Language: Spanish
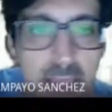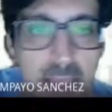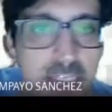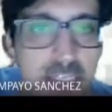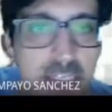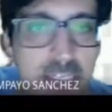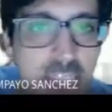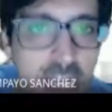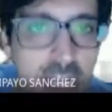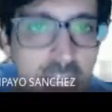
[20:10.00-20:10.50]

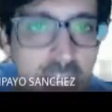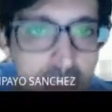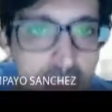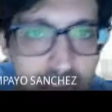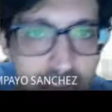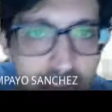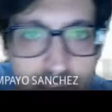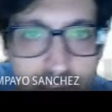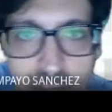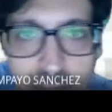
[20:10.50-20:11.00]
si las
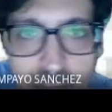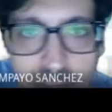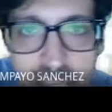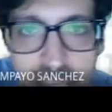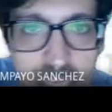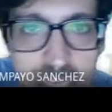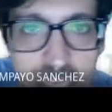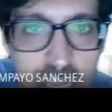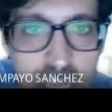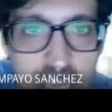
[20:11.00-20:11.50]
variables
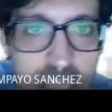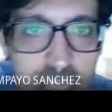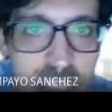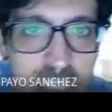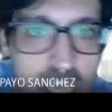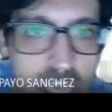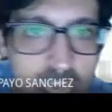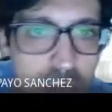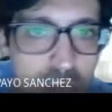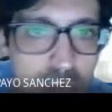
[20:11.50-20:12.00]
eh,
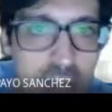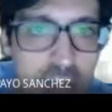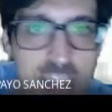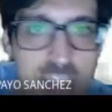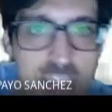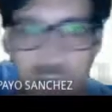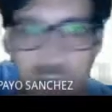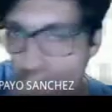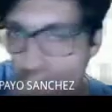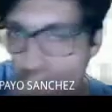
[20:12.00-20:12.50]
siguen una
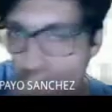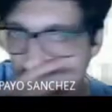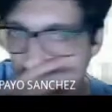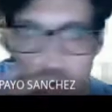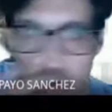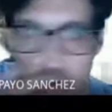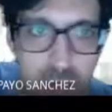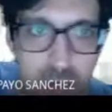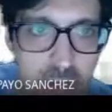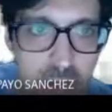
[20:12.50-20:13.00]
distribución
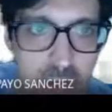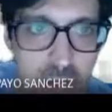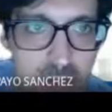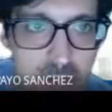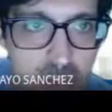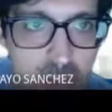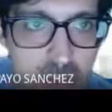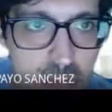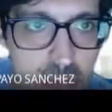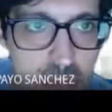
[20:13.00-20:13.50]
normal.
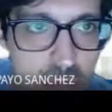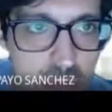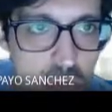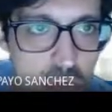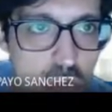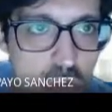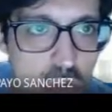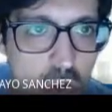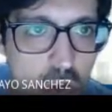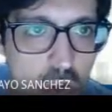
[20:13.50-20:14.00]
No
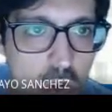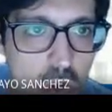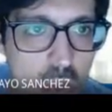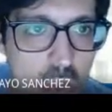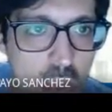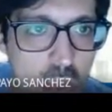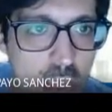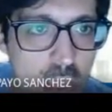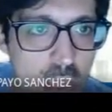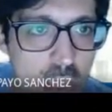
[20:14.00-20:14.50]
solo
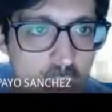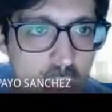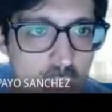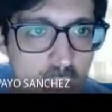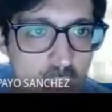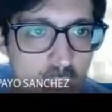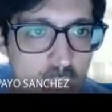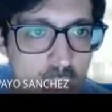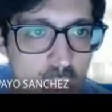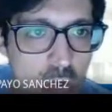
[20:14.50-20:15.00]

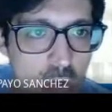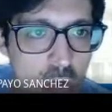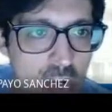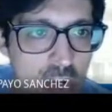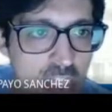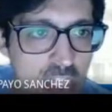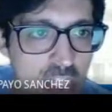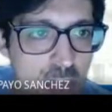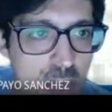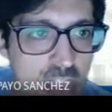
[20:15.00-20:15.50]
eh, con el
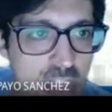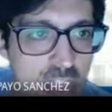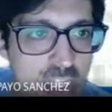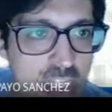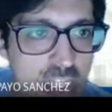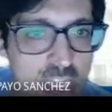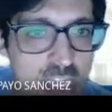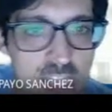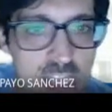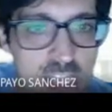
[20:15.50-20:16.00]
split, si
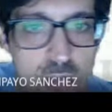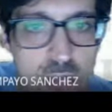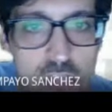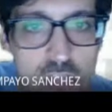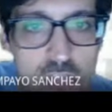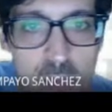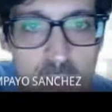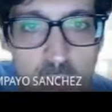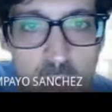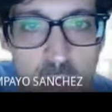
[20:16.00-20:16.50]
quitamos
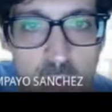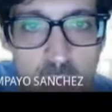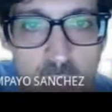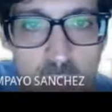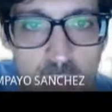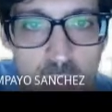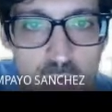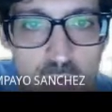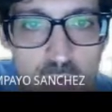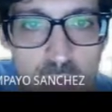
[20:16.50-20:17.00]
también lo
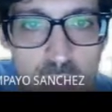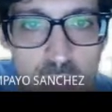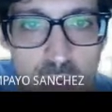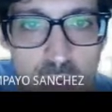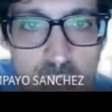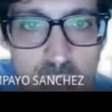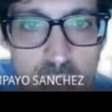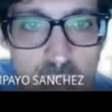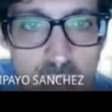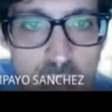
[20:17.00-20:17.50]
podemos ver.
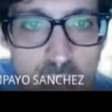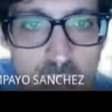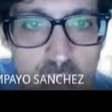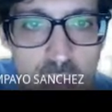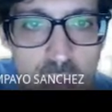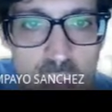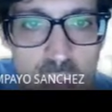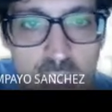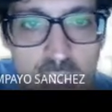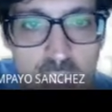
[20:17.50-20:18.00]
En
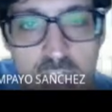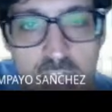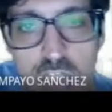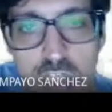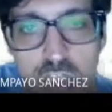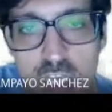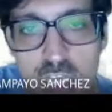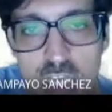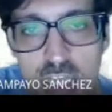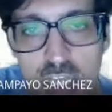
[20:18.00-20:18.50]
este caso,
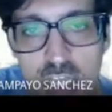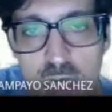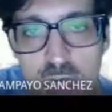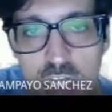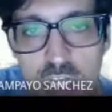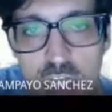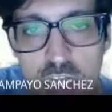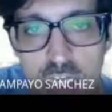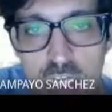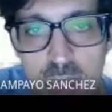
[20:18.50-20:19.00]
si quitamos el
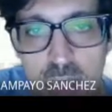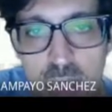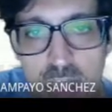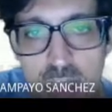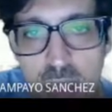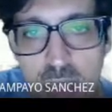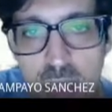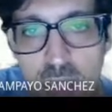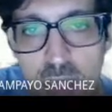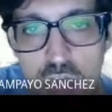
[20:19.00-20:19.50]
split,
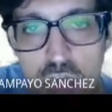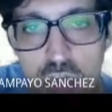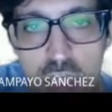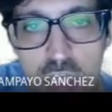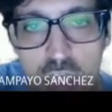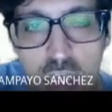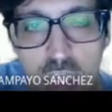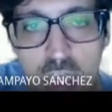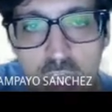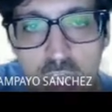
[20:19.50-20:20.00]
vemos
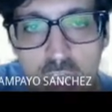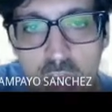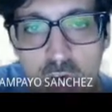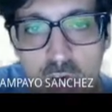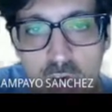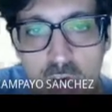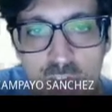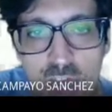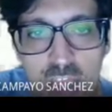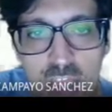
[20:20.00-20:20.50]
que el
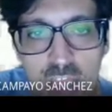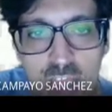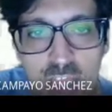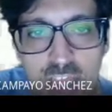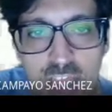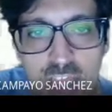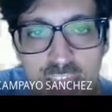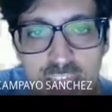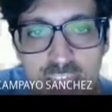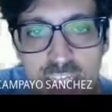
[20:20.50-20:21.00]
coeficiente
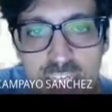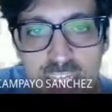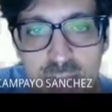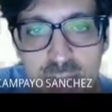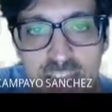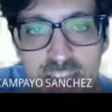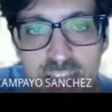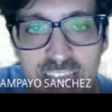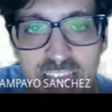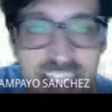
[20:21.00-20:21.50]
de
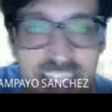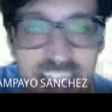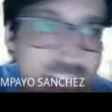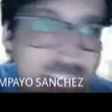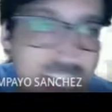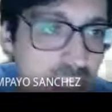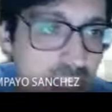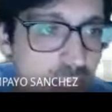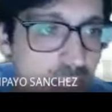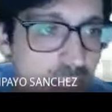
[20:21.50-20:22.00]
asimetría es
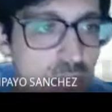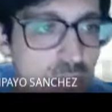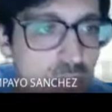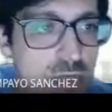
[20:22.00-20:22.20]
negativo.